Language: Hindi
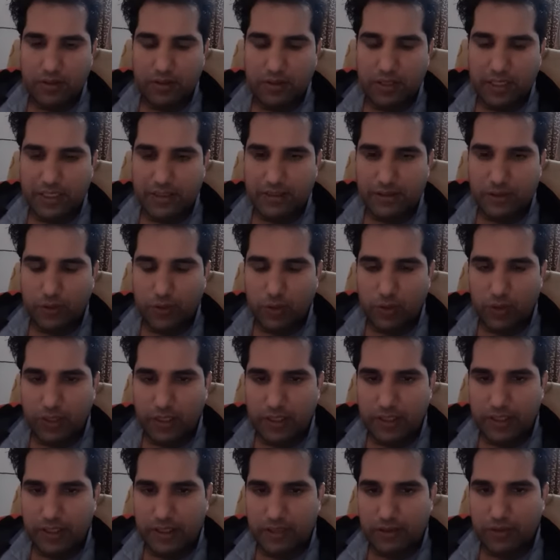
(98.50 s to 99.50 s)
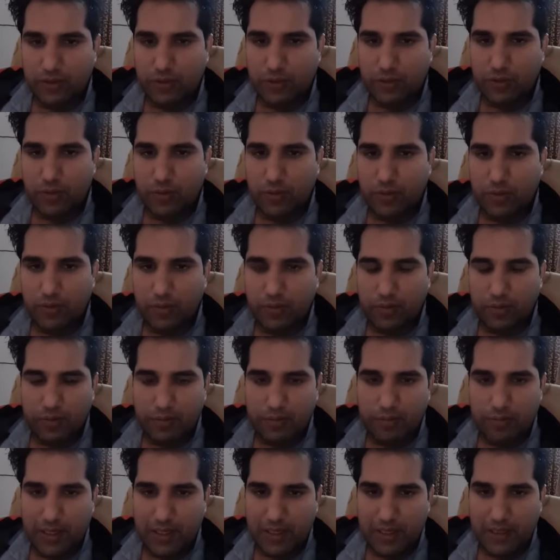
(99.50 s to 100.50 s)
राज्य को लेकर जो
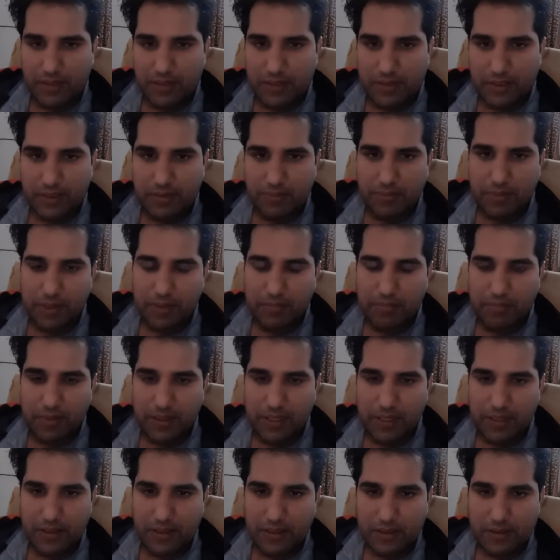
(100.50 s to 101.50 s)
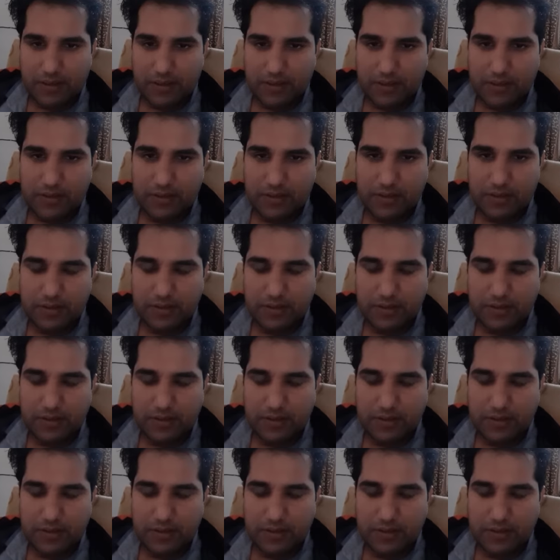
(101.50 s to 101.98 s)
भारत की परंपरागत